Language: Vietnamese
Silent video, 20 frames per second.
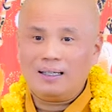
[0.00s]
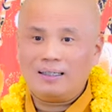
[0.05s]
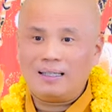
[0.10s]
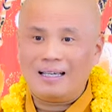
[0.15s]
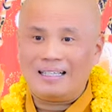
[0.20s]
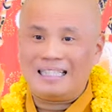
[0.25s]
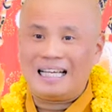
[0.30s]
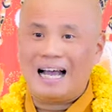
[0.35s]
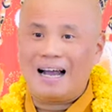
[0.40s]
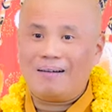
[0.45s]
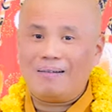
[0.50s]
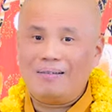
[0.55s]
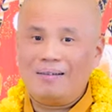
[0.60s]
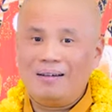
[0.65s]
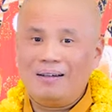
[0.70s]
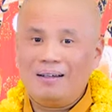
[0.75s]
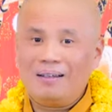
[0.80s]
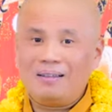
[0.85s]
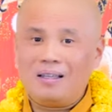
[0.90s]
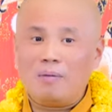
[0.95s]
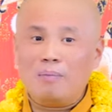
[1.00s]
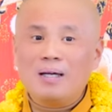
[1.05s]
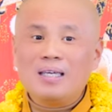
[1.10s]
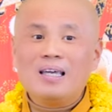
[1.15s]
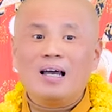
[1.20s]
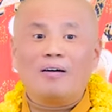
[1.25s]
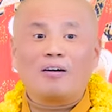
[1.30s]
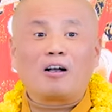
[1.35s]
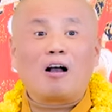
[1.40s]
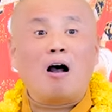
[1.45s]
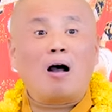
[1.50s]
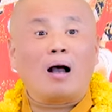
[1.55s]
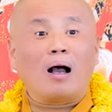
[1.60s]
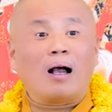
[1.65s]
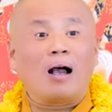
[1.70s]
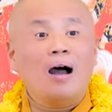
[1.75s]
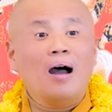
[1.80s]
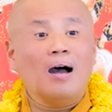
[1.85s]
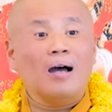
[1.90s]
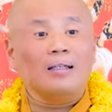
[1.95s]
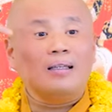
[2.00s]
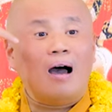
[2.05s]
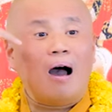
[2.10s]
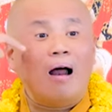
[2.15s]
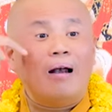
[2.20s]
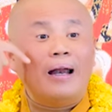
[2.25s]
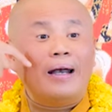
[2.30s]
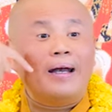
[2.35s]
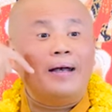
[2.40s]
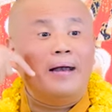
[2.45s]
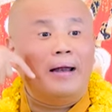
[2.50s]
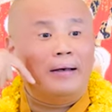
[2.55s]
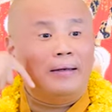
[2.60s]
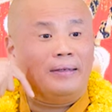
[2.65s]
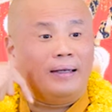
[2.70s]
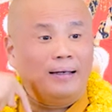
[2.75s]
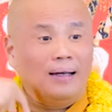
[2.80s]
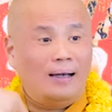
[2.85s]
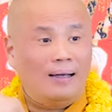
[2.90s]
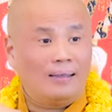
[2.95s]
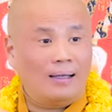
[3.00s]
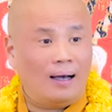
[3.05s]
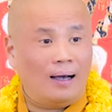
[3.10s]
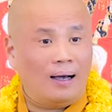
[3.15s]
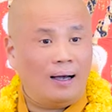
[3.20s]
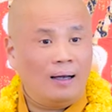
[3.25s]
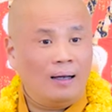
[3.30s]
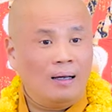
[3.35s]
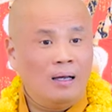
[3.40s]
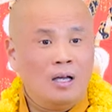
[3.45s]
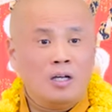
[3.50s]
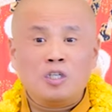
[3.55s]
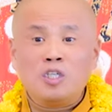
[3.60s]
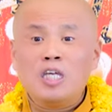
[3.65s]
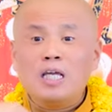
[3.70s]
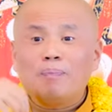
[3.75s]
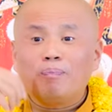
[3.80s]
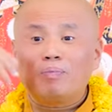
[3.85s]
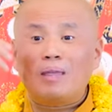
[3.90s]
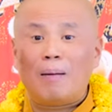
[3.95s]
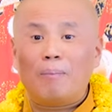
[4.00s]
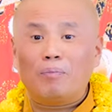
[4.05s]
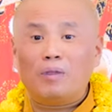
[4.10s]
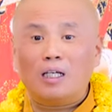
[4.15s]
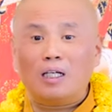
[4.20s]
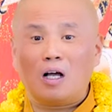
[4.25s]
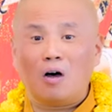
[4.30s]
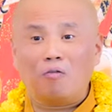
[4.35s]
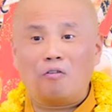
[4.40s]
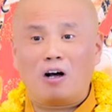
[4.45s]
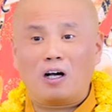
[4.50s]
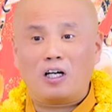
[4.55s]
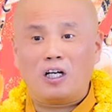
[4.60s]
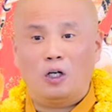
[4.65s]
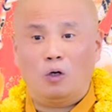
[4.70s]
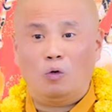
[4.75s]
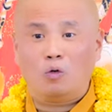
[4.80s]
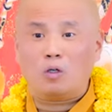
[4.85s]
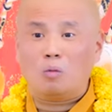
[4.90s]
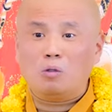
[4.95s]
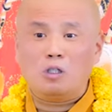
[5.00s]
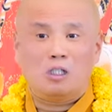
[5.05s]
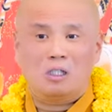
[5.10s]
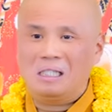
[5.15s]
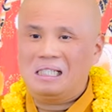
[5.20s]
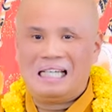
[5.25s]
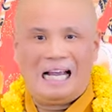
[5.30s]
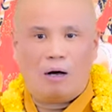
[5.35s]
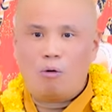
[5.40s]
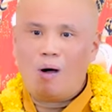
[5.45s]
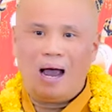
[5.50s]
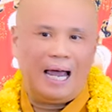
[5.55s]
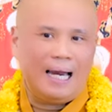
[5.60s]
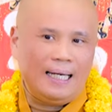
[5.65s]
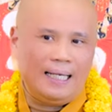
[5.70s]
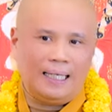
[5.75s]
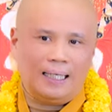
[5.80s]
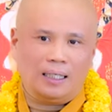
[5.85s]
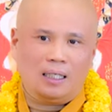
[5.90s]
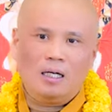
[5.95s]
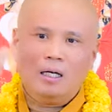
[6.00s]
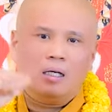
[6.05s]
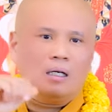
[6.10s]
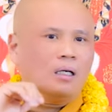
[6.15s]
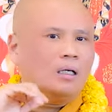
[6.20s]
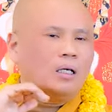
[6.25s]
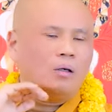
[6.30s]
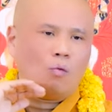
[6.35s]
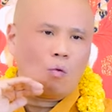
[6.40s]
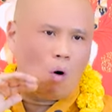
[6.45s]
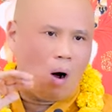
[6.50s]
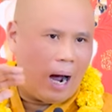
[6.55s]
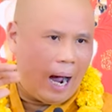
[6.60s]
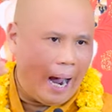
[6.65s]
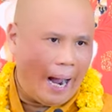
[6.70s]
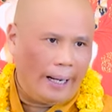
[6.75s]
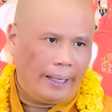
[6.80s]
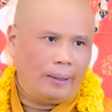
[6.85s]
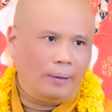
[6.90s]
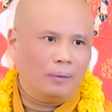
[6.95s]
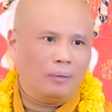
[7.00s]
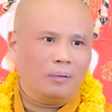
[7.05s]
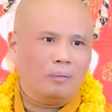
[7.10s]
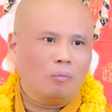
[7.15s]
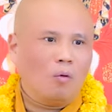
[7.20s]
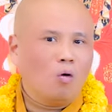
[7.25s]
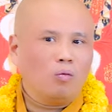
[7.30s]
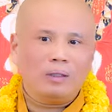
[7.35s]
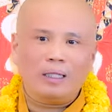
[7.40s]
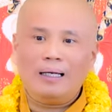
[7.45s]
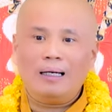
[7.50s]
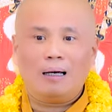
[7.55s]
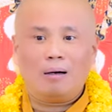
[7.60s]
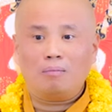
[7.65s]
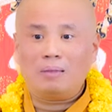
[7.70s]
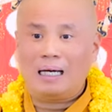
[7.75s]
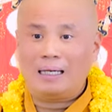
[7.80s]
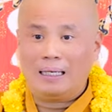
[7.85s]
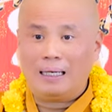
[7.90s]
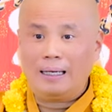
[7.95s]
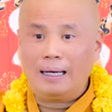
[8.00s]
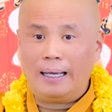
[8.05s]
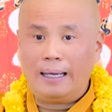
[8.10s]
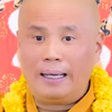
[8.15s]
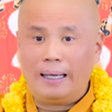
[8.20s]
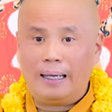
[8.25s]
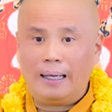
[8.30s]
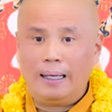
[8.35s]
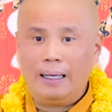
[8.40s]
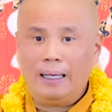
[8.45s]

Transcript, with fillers: Thì sao? Thì bây giờ còn có hơi thở là nó định trên hơi thở, nhiếp tâm trên câu Phật hiệu, trong người nó sảng khoái liền. Nó đi hoài luôn, bốn tiếng là không thành vấn đề.